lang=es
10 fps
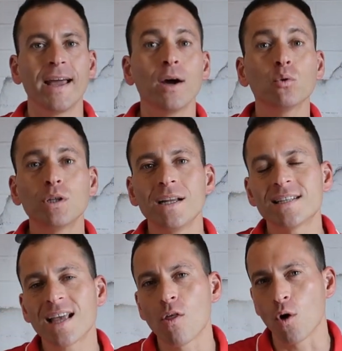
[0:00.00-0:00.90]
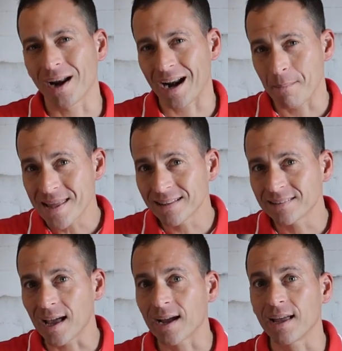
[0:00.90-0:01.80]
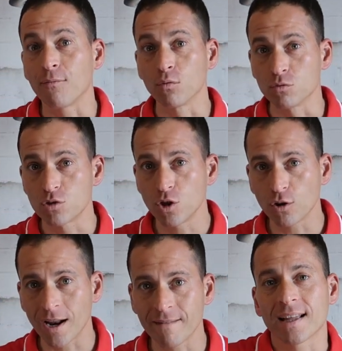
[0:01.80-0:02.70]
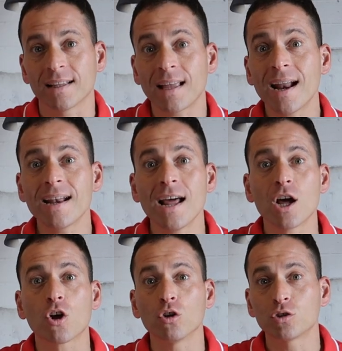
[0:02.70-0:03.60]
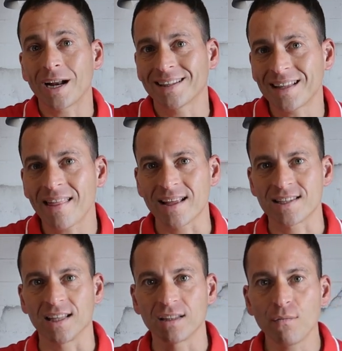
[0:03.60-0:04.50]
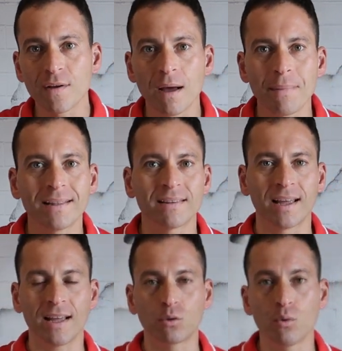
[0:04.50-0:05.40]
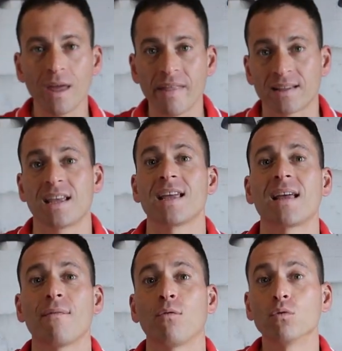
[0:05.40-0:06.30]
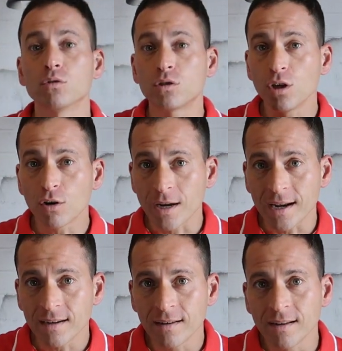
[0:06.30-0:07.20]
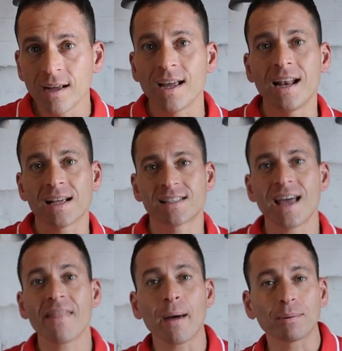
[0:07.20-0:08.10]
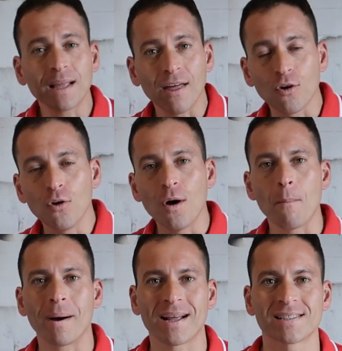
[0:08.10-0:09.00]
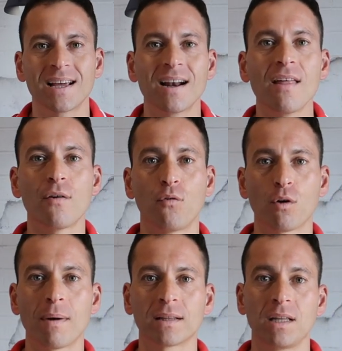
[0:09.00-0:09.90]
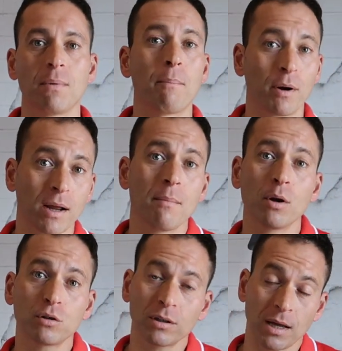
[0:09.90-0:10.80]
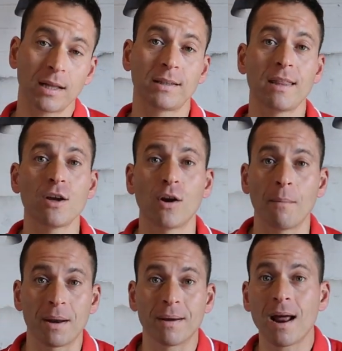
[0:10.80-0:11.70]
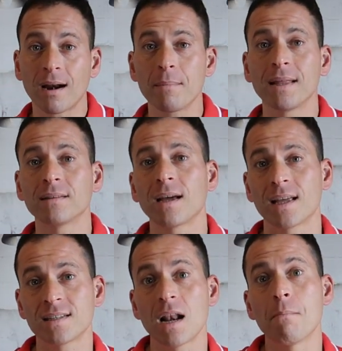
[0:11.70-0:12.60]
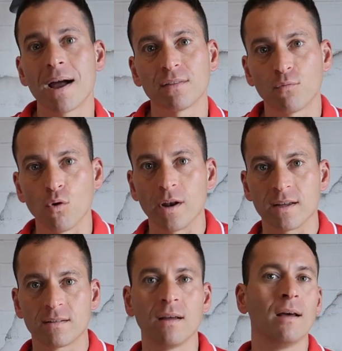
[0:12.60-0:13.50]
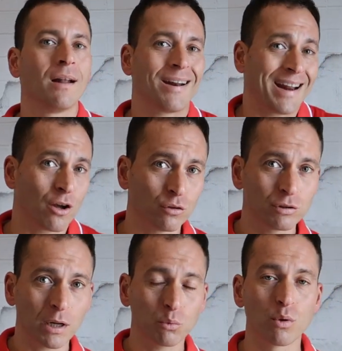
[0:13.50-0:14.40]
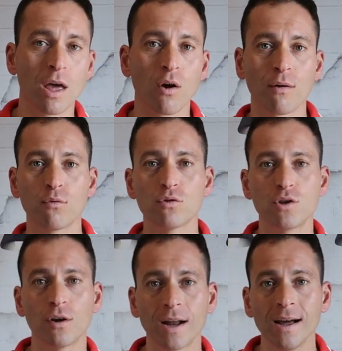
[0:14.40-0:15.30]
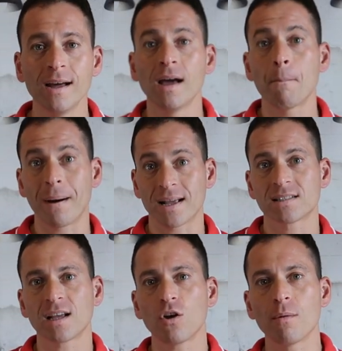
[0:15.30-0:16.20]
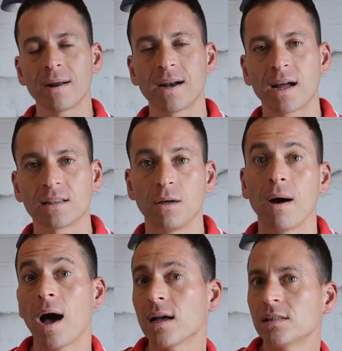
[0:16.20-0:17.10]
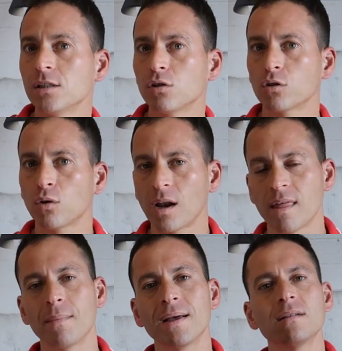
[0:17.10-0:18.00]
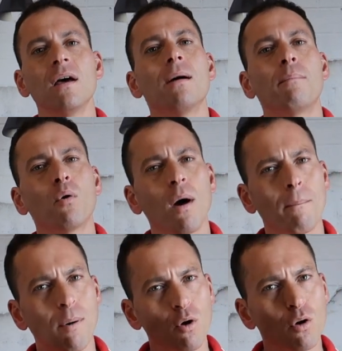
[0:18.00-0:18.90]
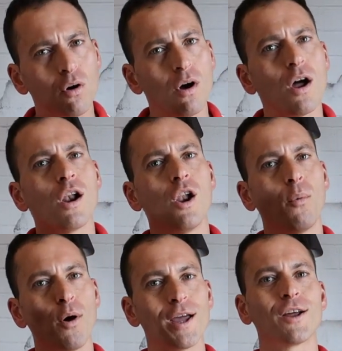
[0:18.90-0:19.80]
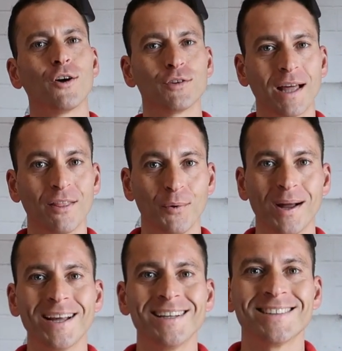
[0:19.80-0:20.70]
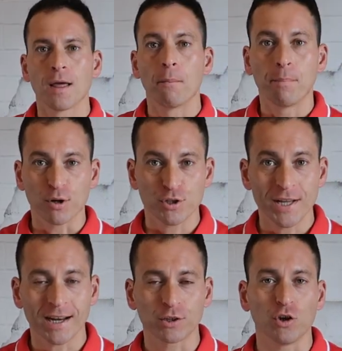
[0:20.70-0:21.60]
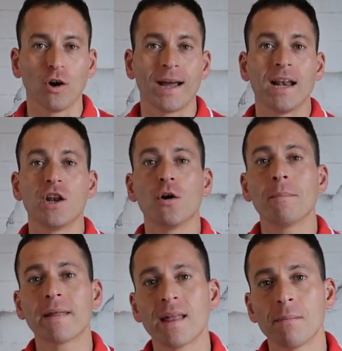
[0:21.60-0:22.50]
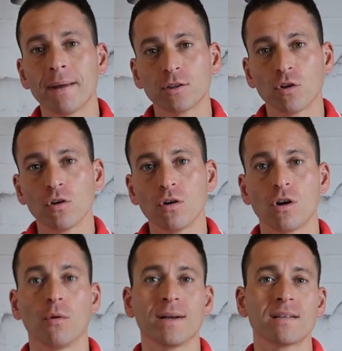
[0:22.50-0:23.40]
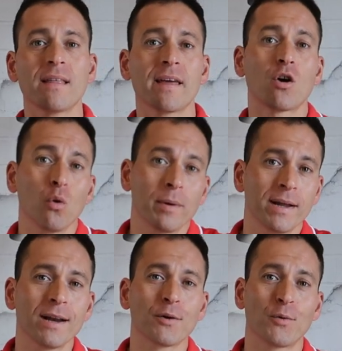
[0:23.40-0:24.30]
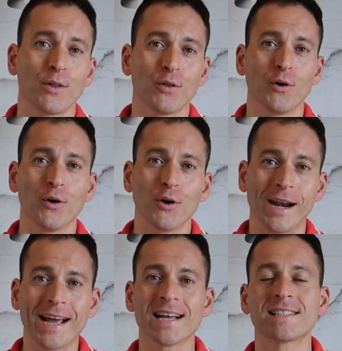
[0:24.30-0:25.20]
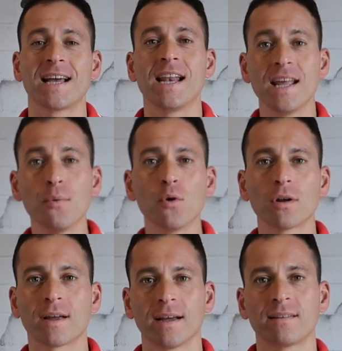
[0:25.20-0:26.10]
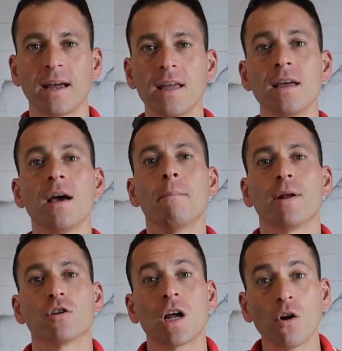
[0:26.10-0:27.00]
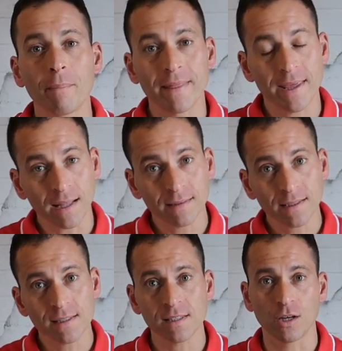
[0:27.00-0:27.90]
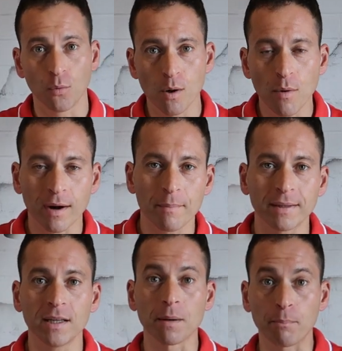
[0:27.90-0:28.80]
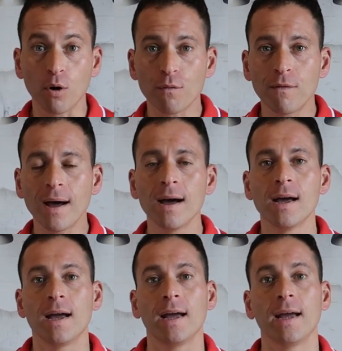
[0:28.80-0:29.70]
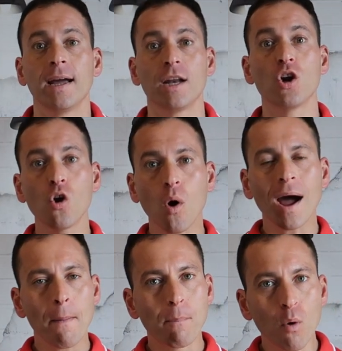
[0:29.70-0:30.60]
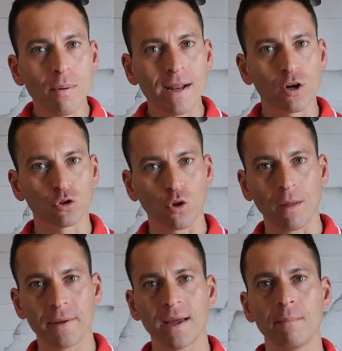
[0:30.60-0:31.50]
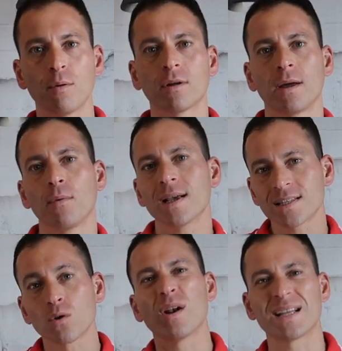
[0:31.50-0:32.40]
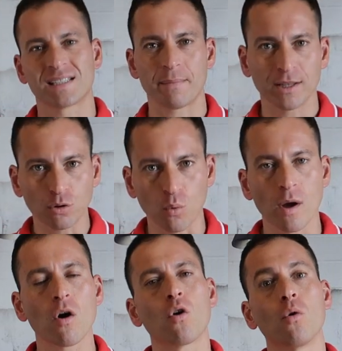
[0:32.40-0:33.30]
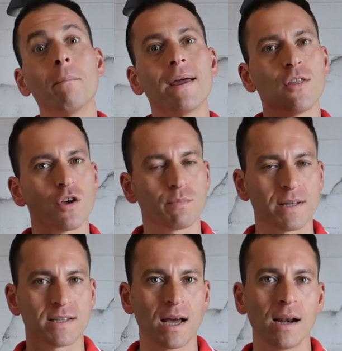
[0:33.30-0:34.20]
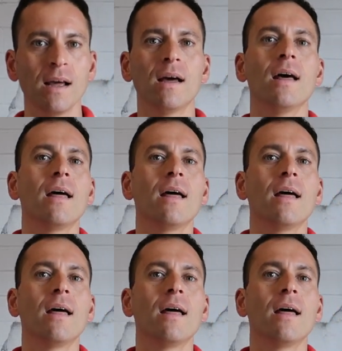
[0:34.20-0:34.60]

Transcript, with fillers: He utilizado herramientas que funcionan, que están contrastadas científicamente, estudiadas y que funcionan y las he adaptado para hacerlas de forma activa. Por ejemplo, esto que te digo, la primera herramienta que es el mindfulness, recontraestudiado que funciona para hacerlo de manera activa. Así son todas las demás, poco a poco lo voy a ir contando, ¿vale? Por cierto, el nombre del método lo vas a descubrir cuando leas el ebook que está ahí, pero ya lo pedí antes y lo vuelvo a repetir. Porfa, eh, no lo hagas público todavía porque voy a hacer un lanzamiento luego con un vídeo especial